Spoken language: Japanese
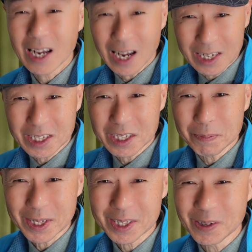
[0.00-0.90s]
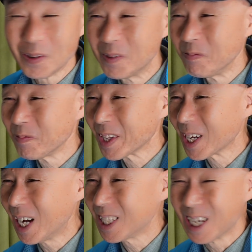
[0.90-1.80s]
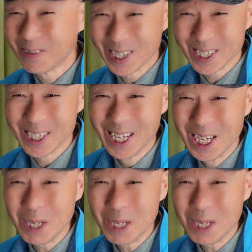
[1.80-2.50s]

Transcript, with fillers: 開始しますと書いてあります。